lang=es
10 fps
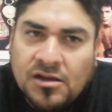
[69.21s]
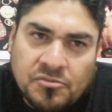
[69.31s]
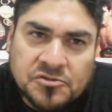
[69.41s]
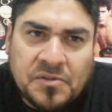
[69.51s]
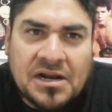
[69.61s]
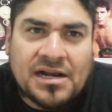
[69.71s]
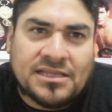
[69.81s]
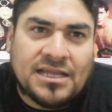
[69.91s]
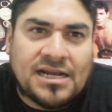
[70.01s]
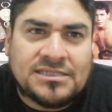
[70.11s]
pues para
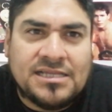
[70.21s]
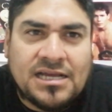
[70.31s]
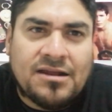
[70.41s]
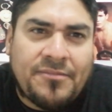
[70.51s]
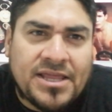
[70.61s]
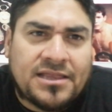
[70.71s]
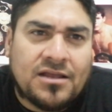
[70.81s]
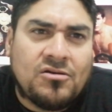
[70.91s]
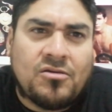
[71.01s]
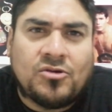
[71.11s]
retirarse
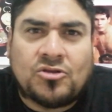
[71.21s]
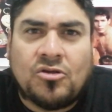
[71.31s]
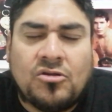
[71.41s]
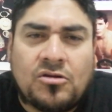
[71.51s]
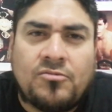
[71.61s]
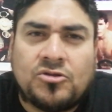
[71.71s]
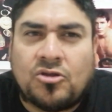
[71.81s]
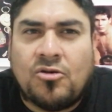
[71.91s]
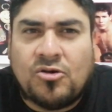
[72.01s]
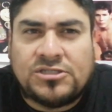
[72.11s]
dignamente, ¿no? Como todo, como
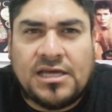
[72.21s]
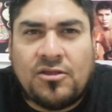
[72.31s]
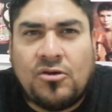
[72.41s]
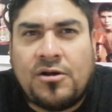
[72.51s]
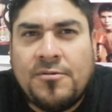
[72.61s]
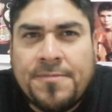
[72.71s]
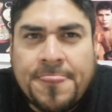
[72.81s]
todo boxeador.